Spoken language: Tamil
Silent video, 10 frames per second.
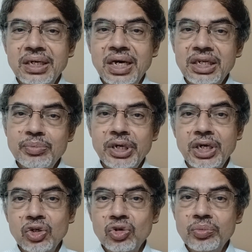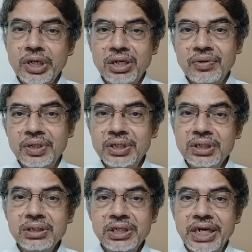ஹலிமா யாக்கோப்ங்கிறவங்க வந்து
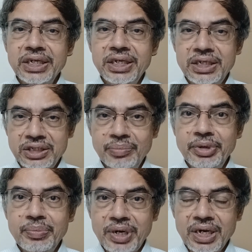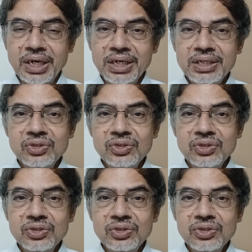கேண்டிடேட் சப்மிட் பண்ணாங்க